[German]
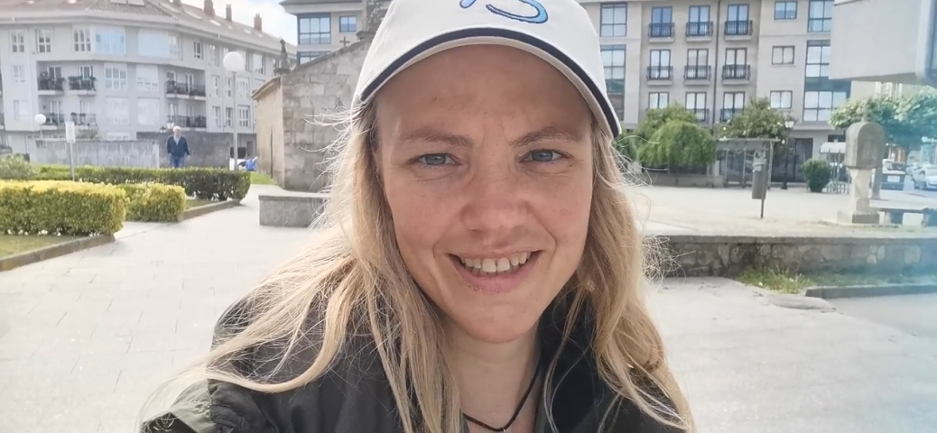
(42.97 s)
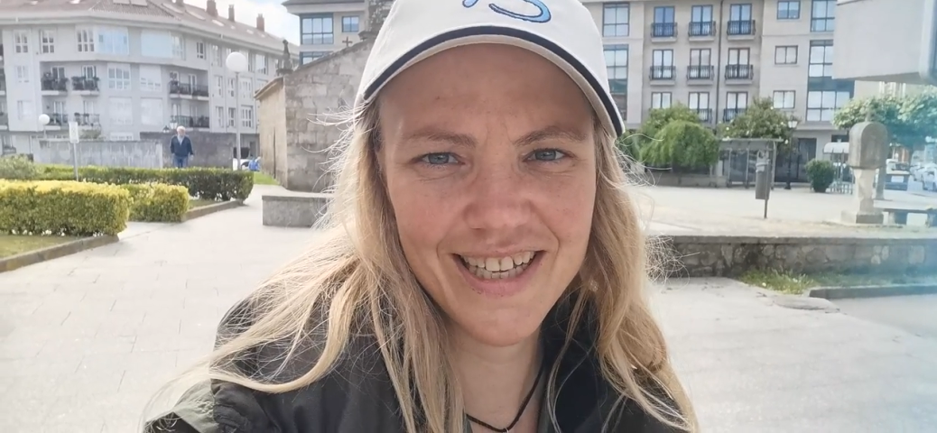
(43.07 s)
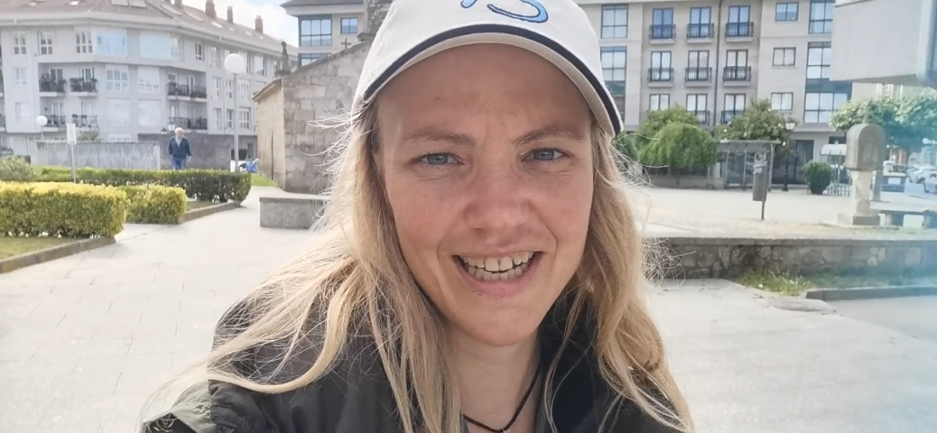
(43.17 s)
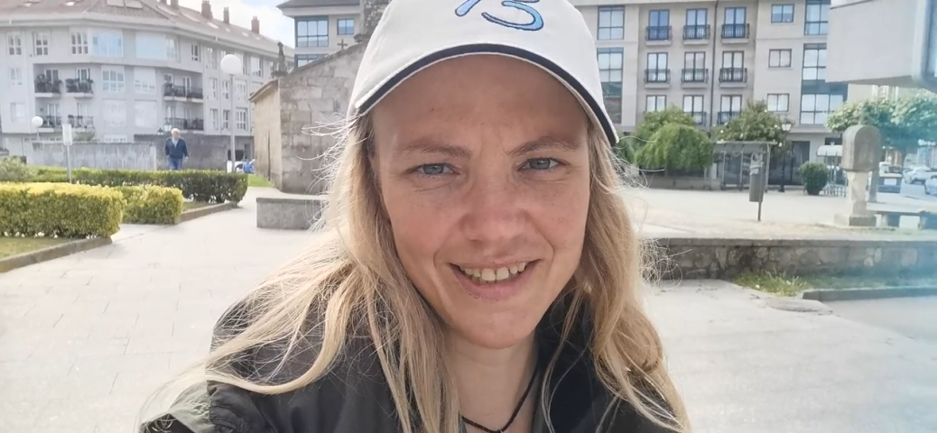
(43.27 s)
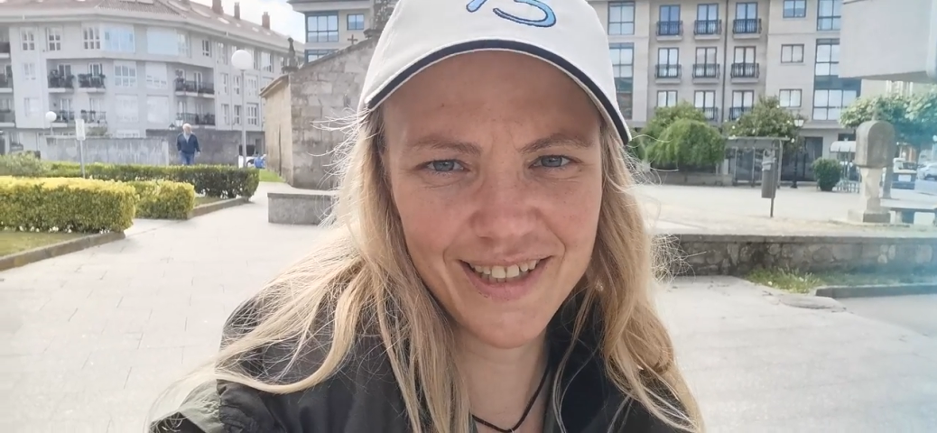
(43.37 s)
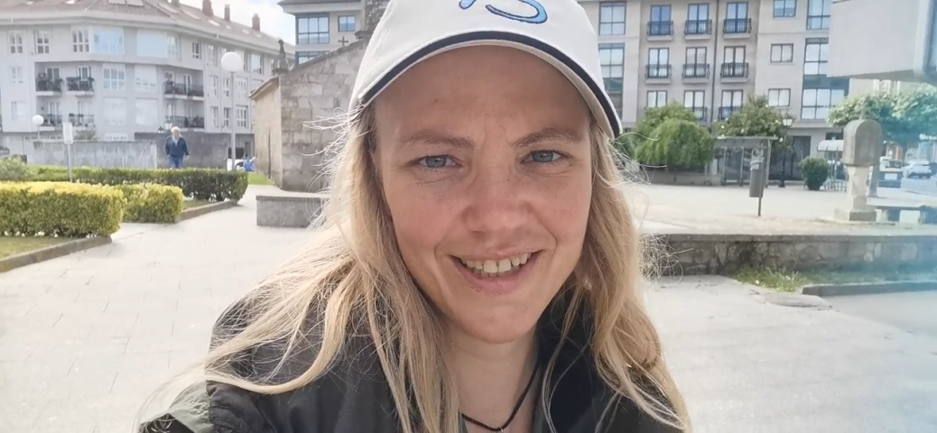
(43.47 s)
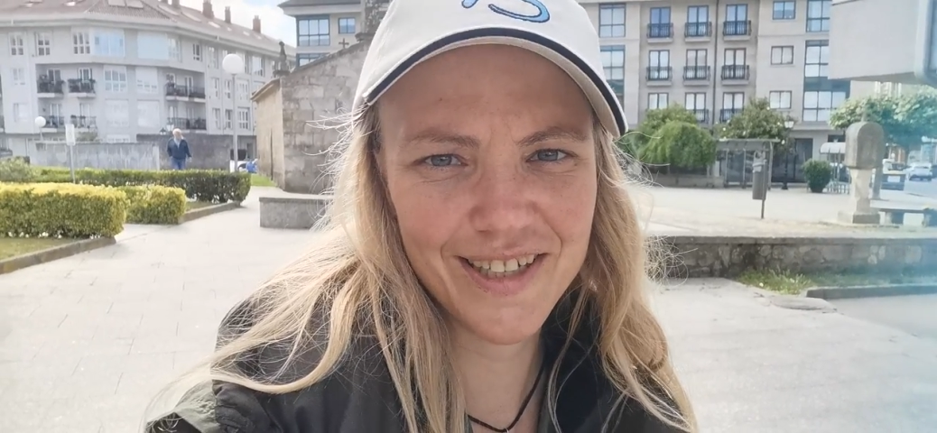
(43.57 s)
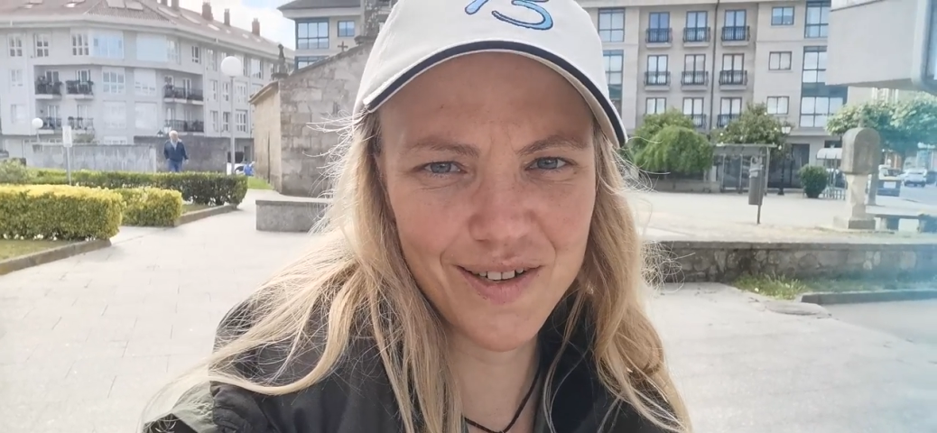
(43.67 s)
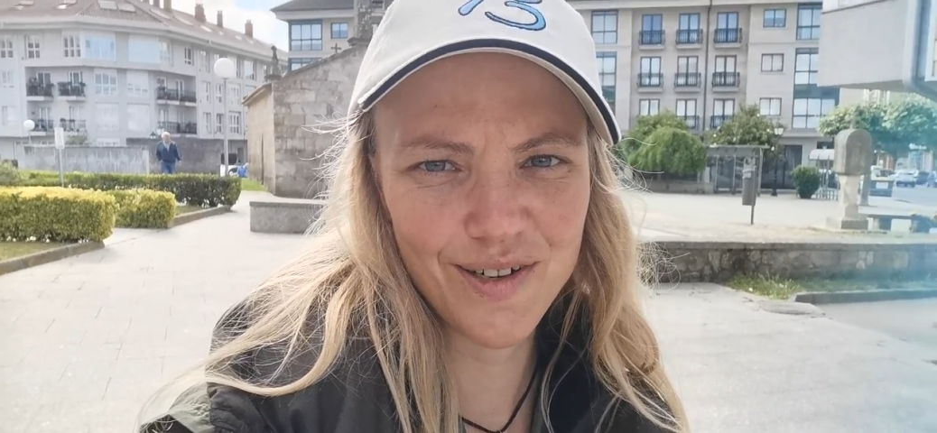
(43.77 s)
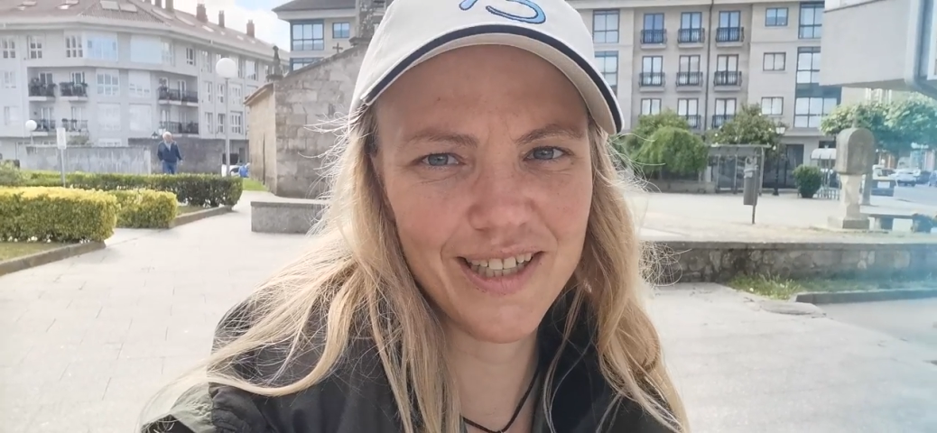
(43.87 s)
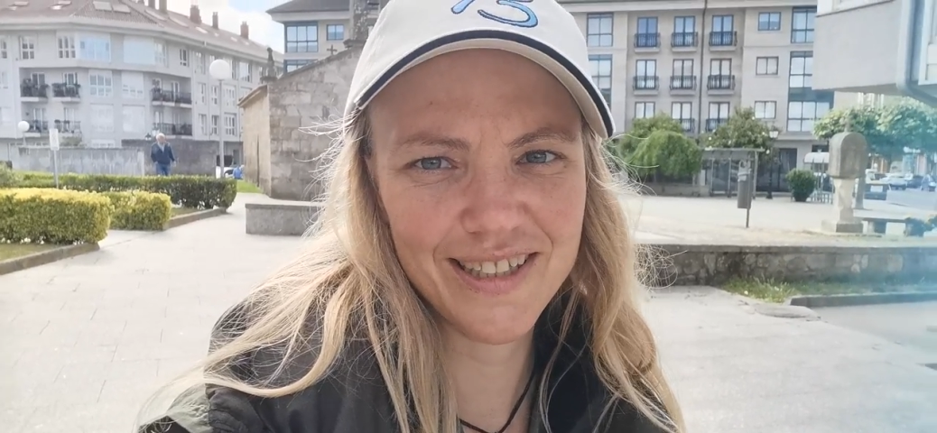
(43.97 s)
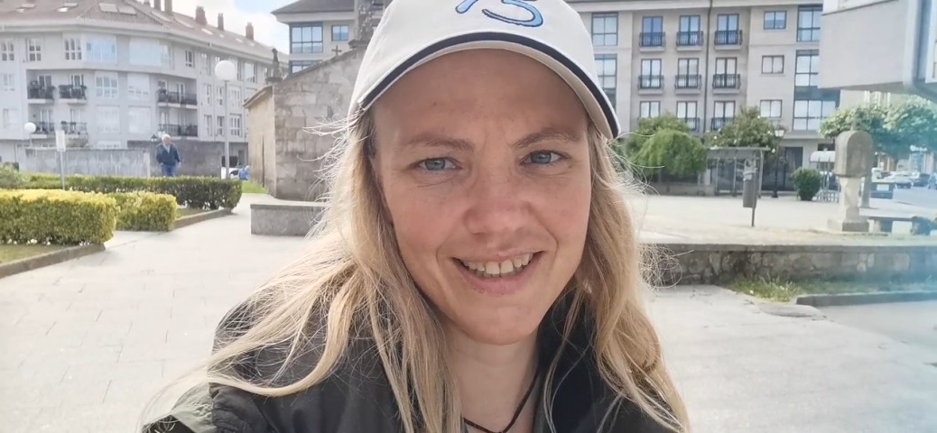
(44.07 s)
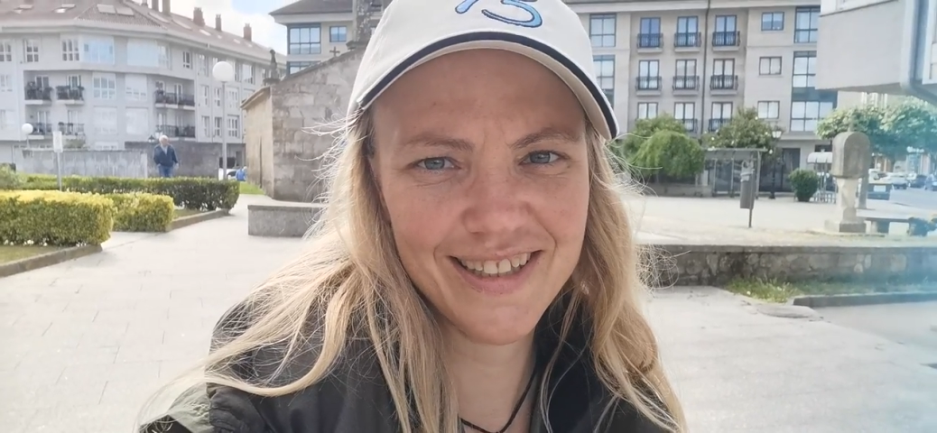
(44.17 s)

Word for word: Echt glücklich.